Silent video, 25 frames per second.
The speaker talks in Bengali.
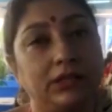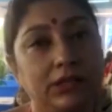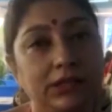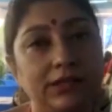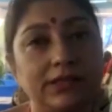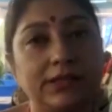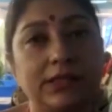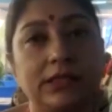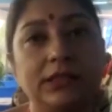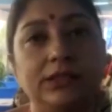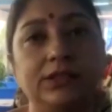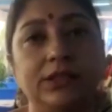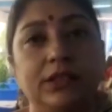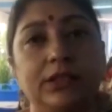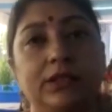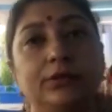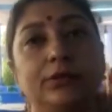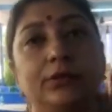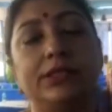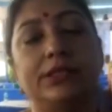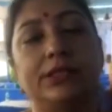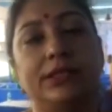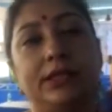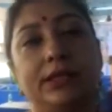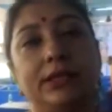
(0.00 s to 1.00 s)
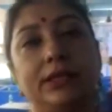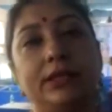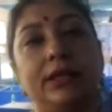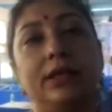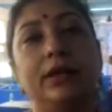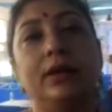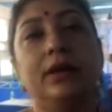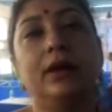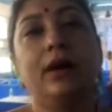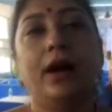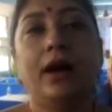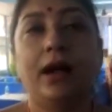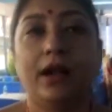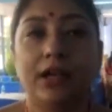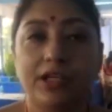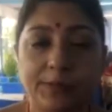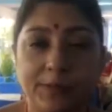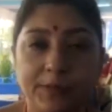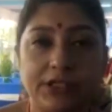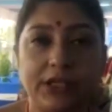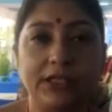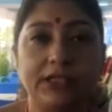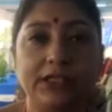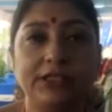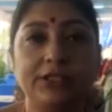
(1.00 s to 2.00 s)
ডেন্টাল সার্জন রয়েছেন হার্ট
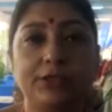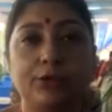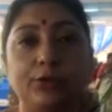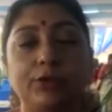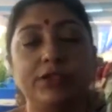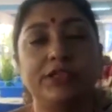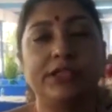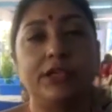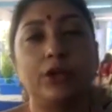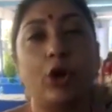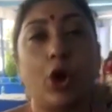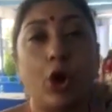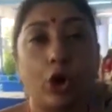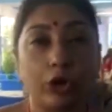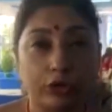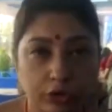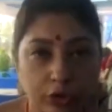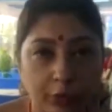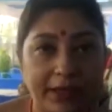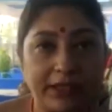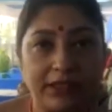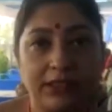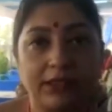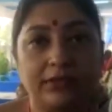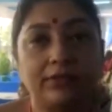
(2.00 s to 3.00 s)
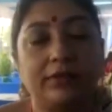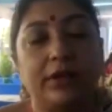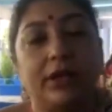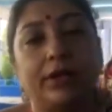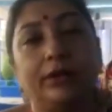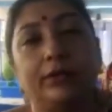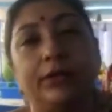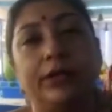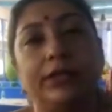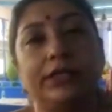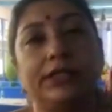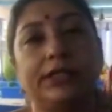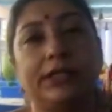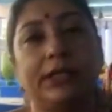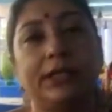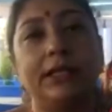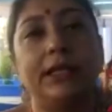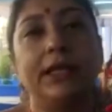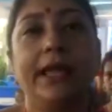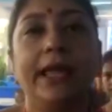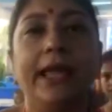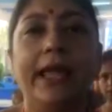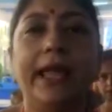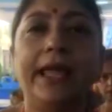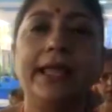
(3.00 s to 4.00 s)
স্পেশালিস্ট রয়েছেন অর্থোপেডিকরা রয়েছেন
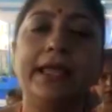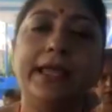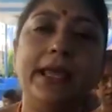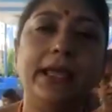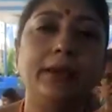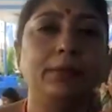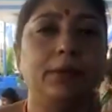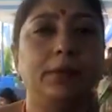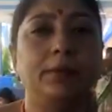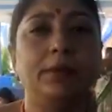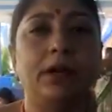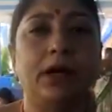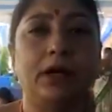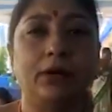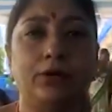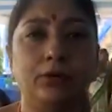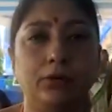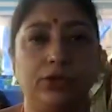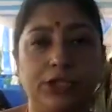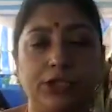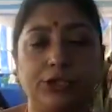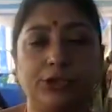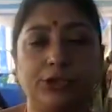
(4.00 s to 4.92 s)
এই এই বিভাগগুলো